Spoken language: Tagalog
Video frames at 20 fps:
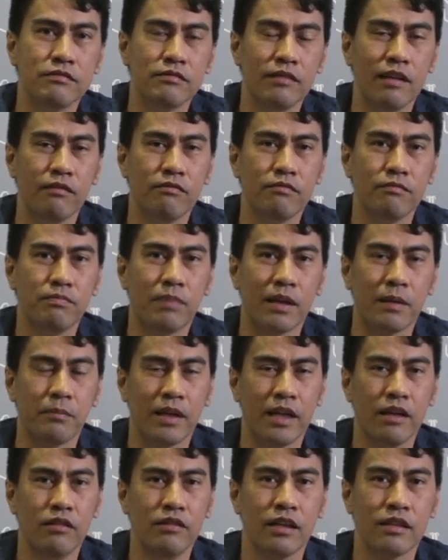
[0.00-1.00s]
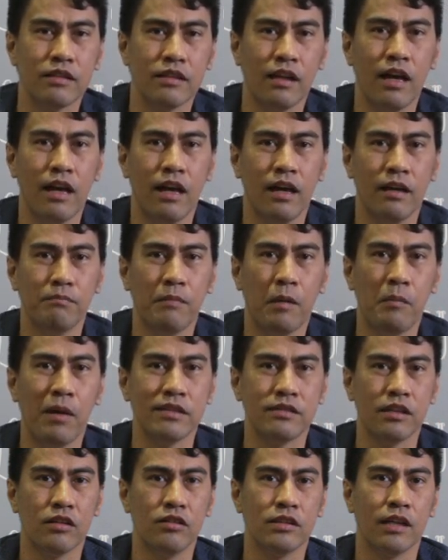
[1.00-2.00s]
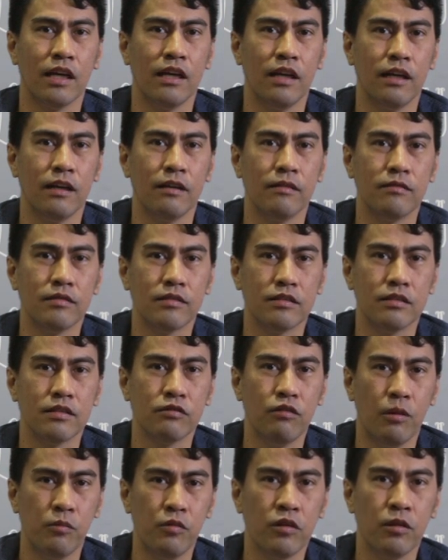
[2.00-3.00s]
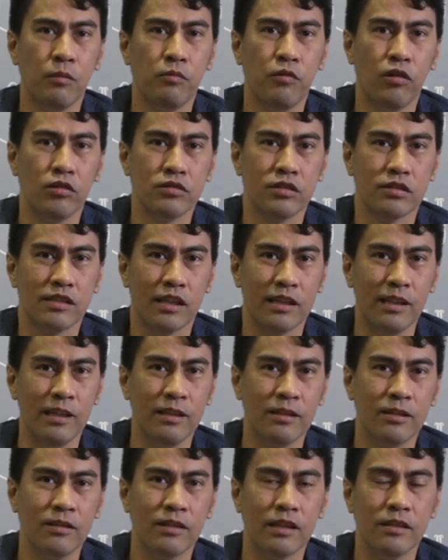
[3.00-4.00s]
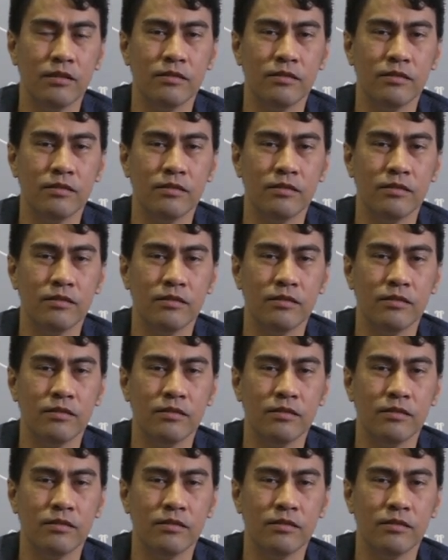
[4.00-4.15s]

well, pare-pareho lang na babasa ko na wapong po ko sa sarili ko.